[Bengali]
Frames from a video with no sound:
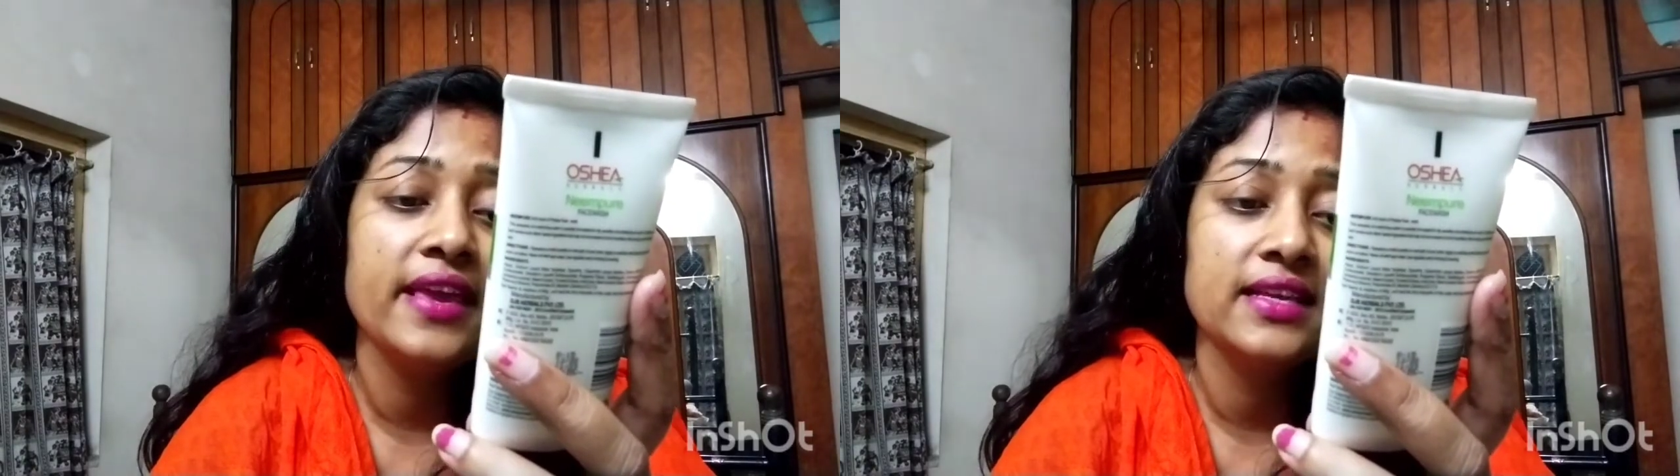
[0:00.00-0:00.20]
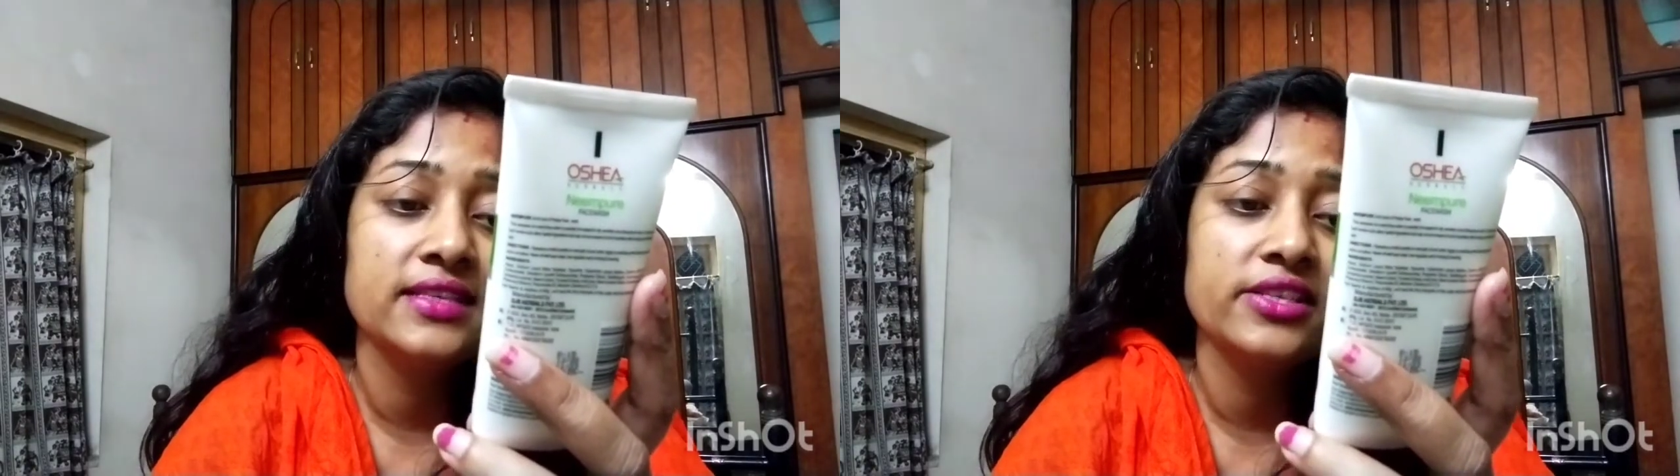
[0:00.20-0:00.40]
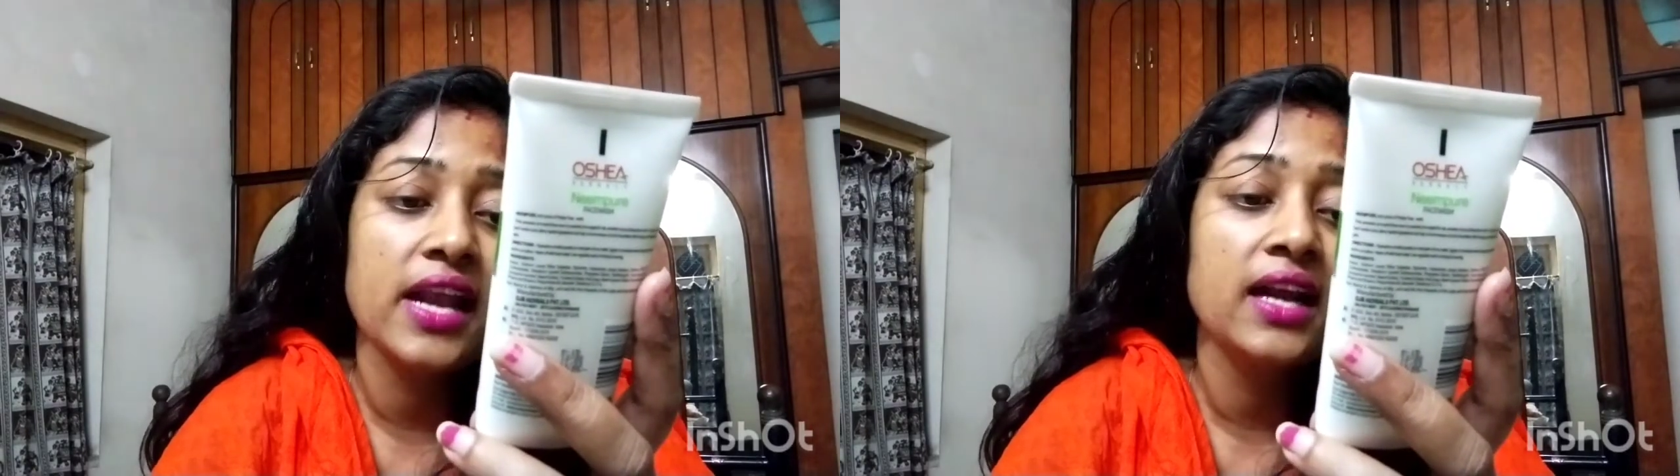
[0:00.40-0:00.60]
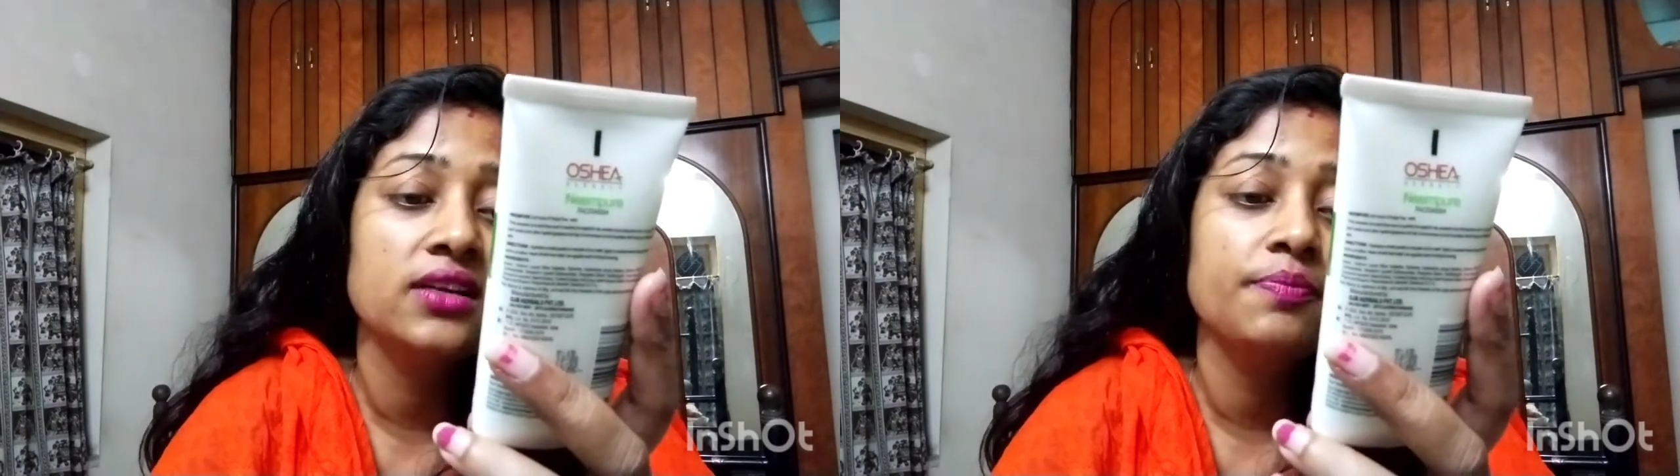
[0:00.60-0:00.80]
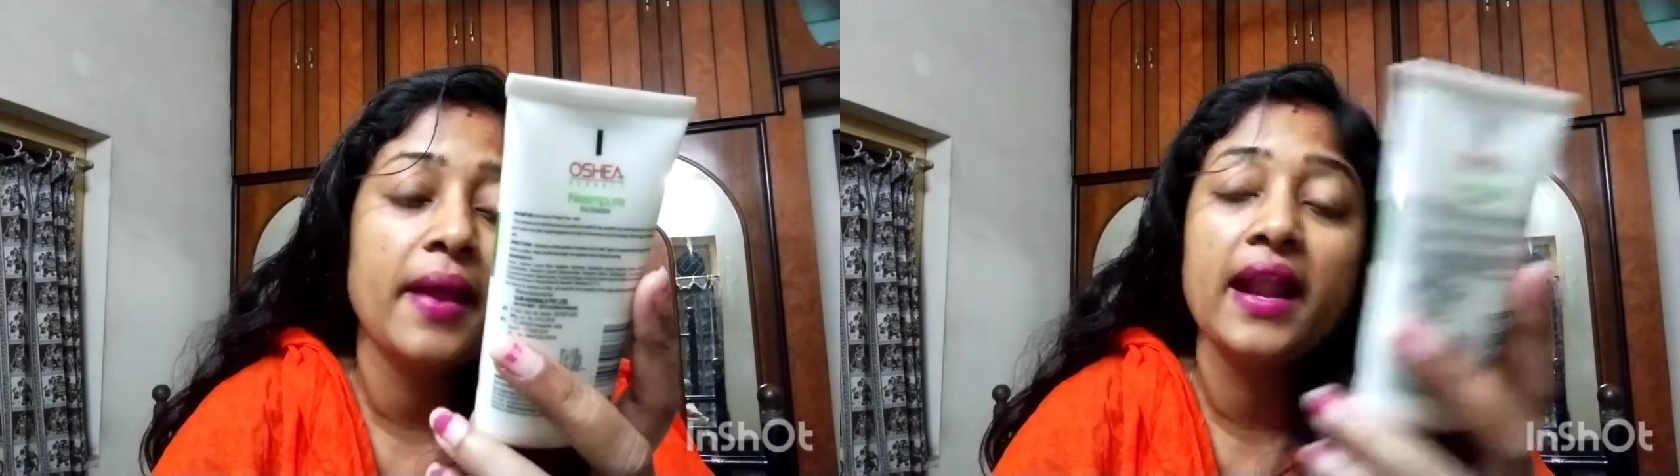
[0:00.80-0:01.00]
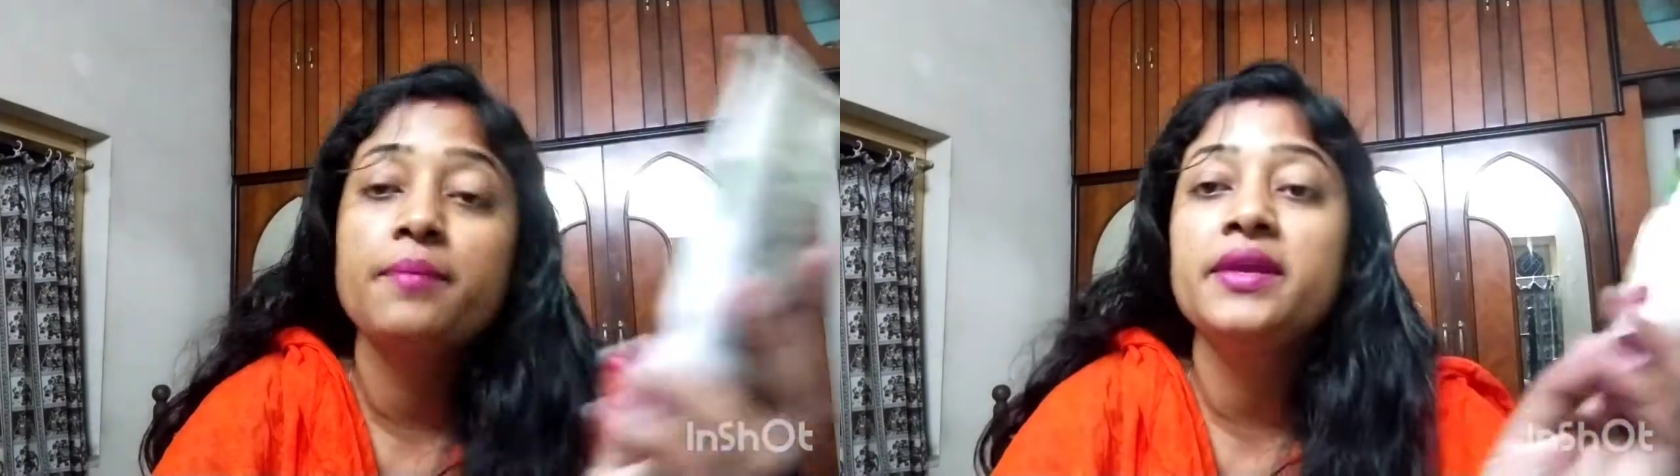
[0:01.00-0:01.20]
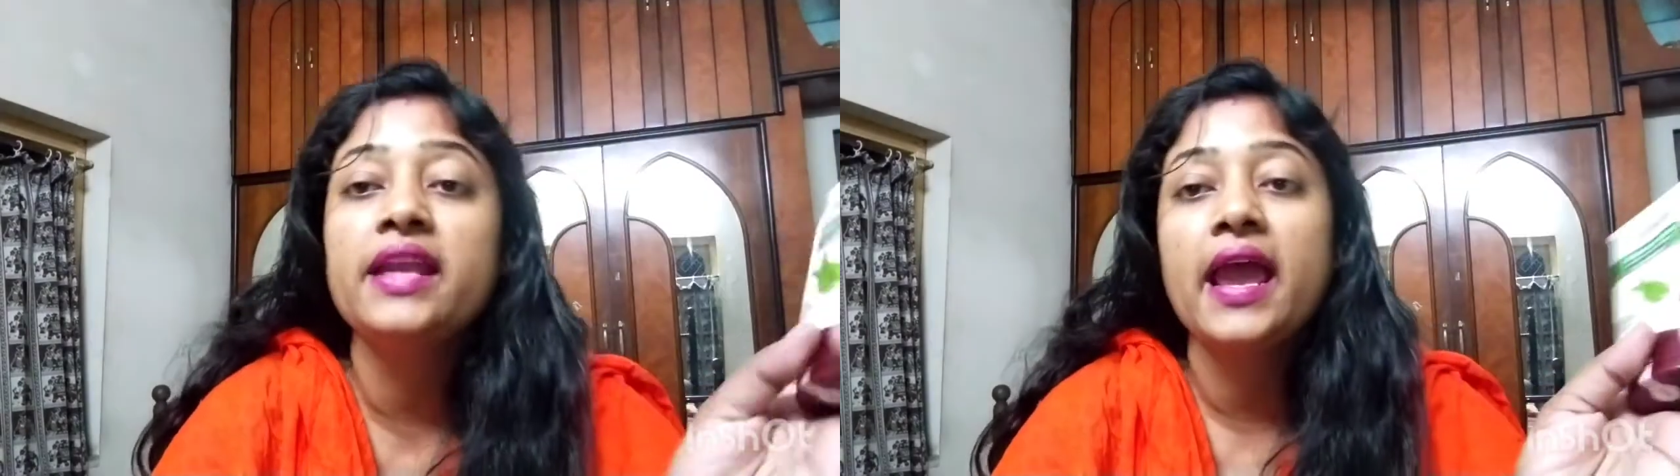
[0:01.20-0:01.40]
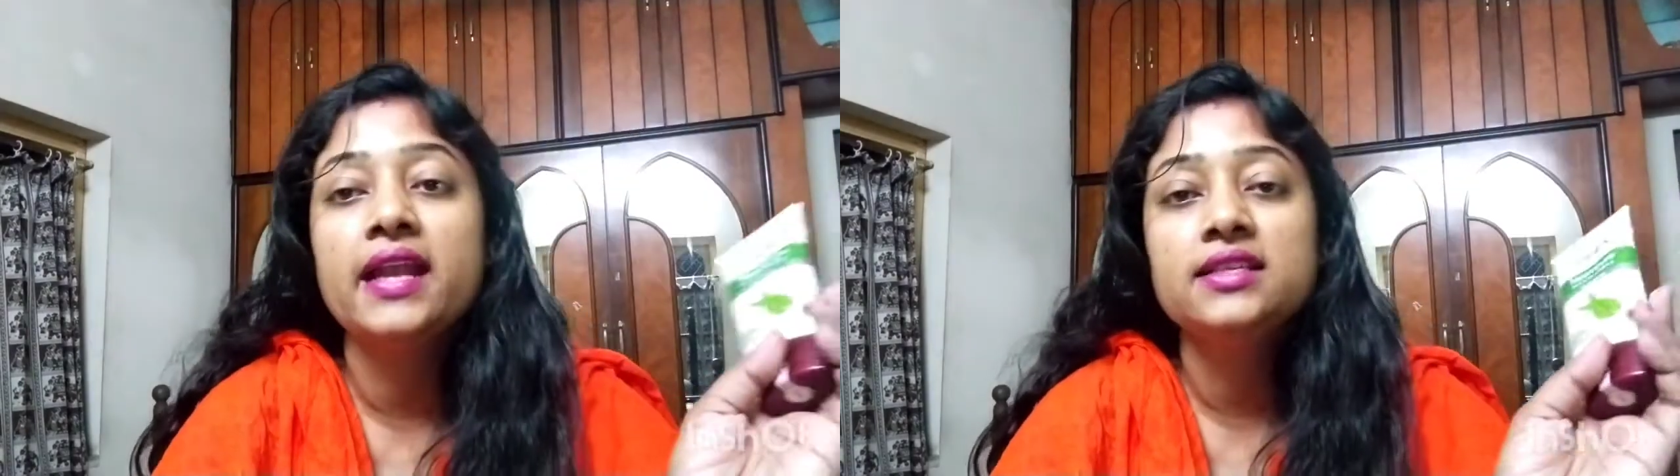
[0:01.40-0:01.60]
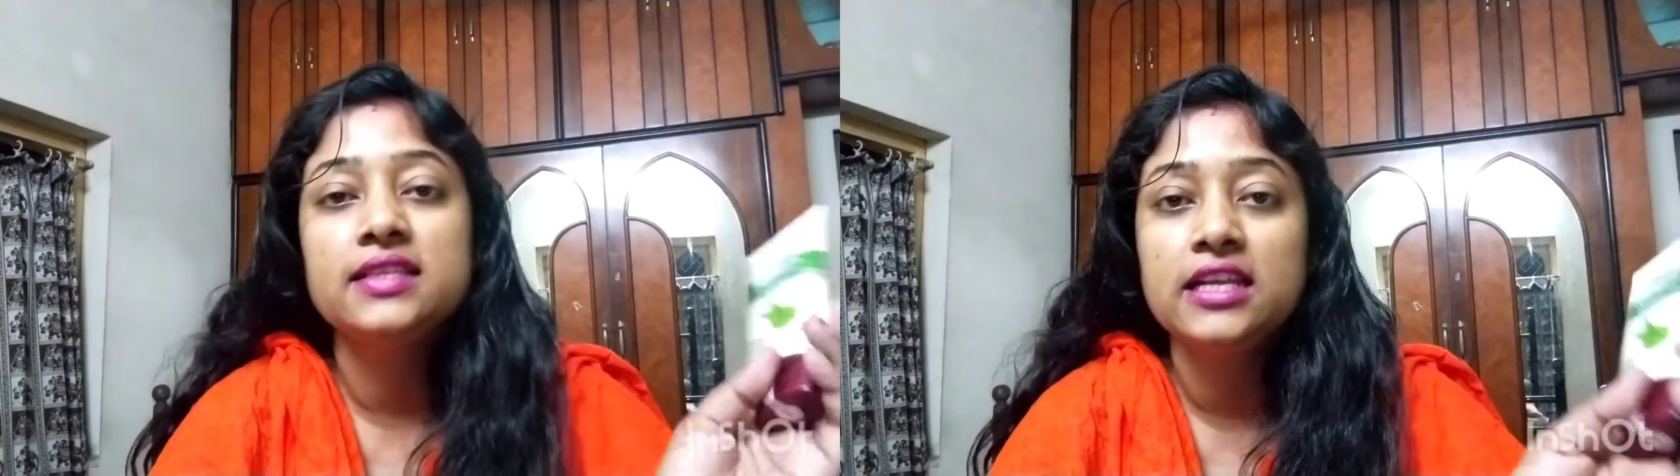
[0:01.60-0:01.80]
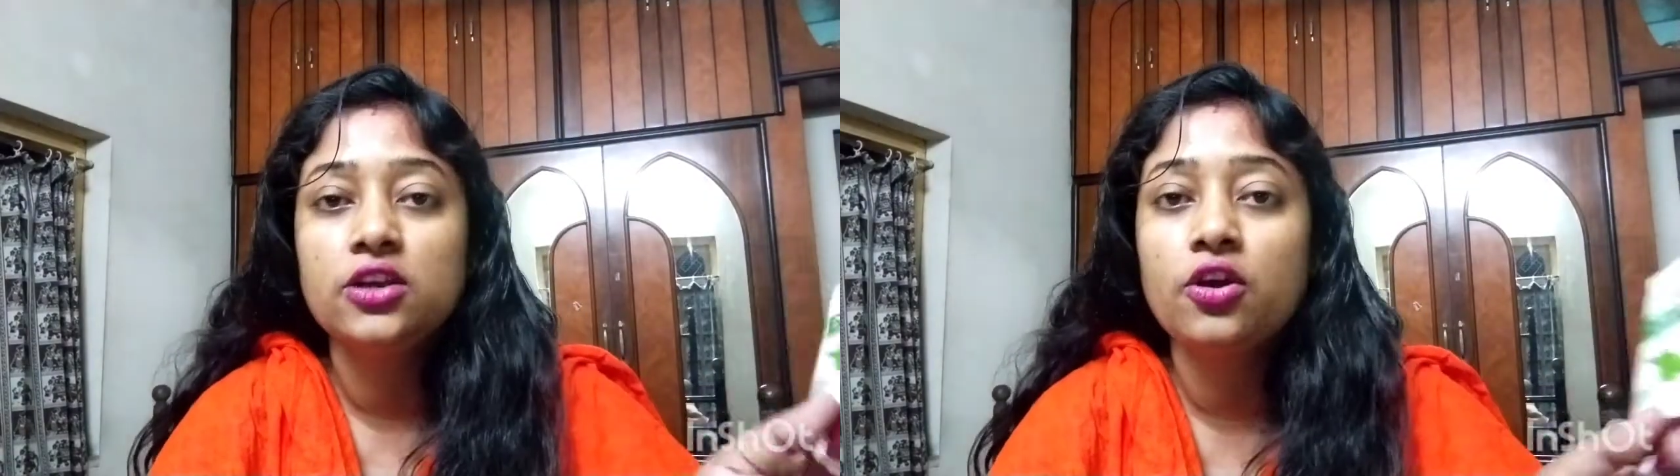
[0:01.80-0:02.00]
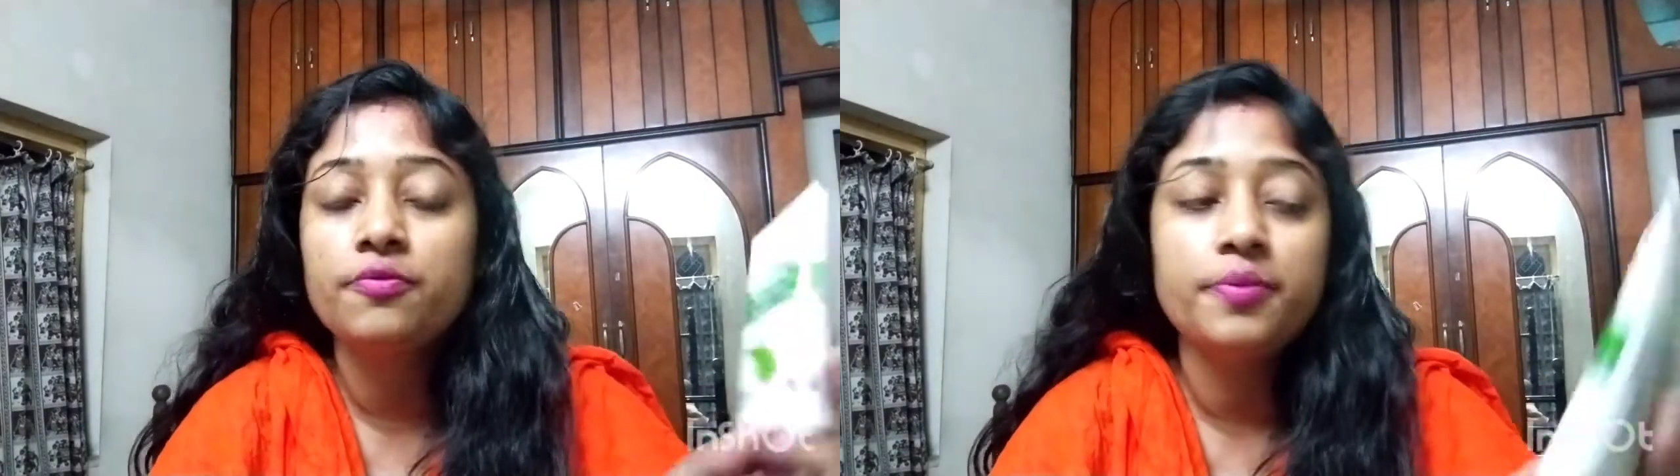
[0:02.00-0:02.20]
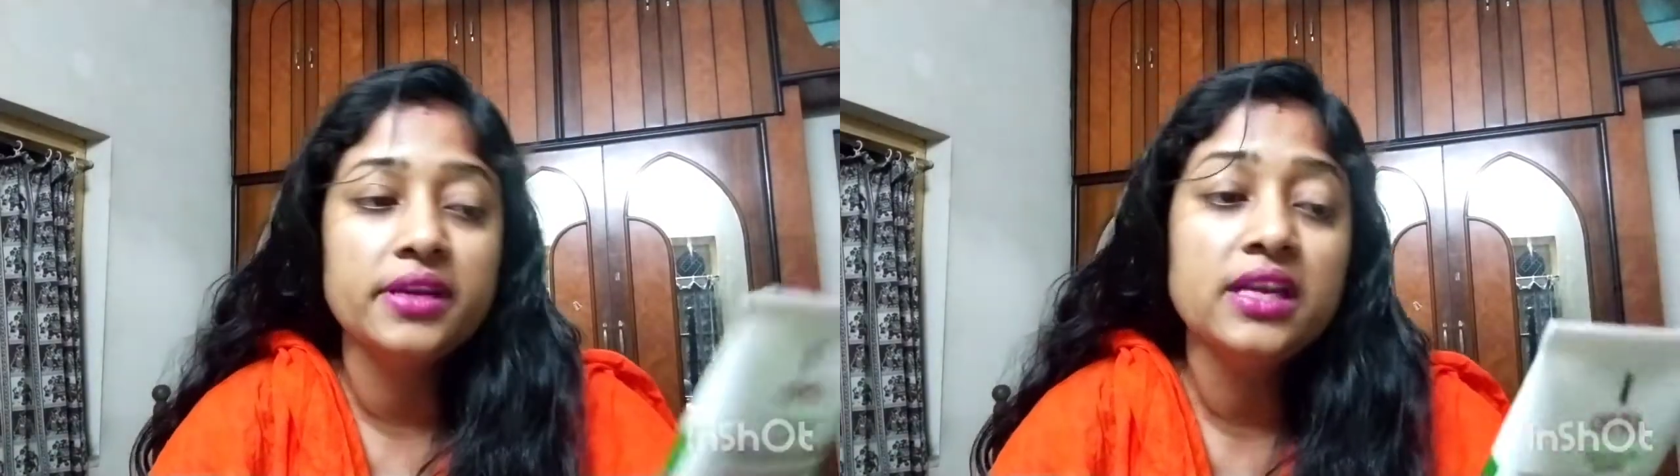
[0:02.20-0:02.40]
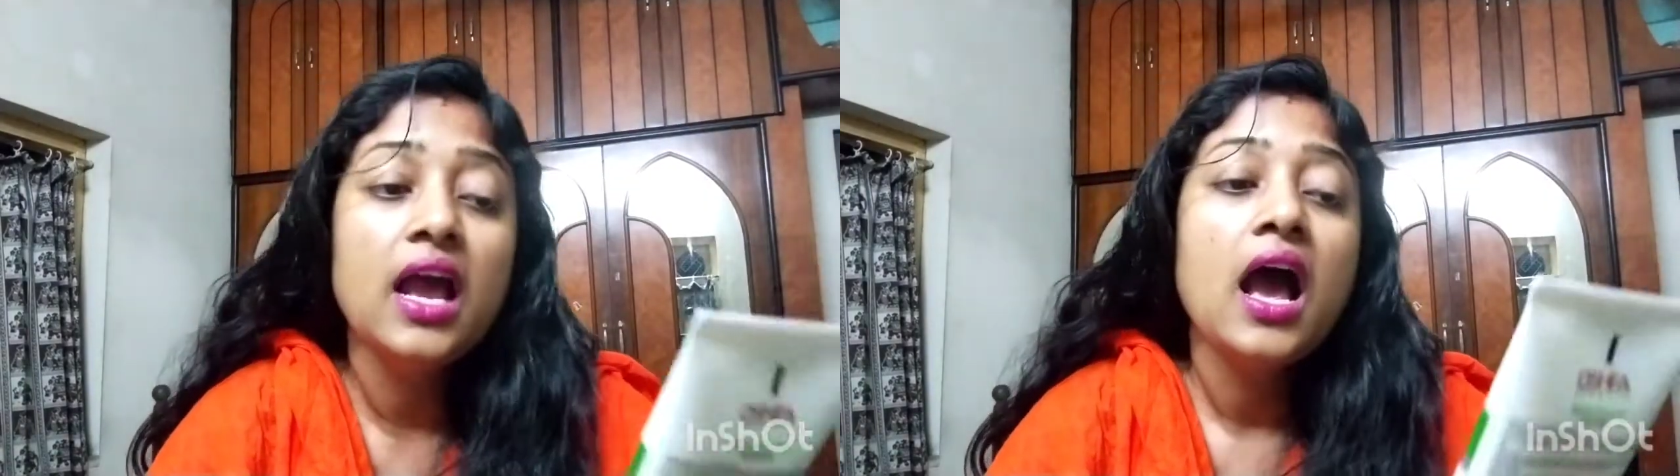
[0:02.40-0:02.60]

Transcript: এক্সট্র্যাক্ট প্যারাবিন অ্যান্ড সিলিকন ফ্রি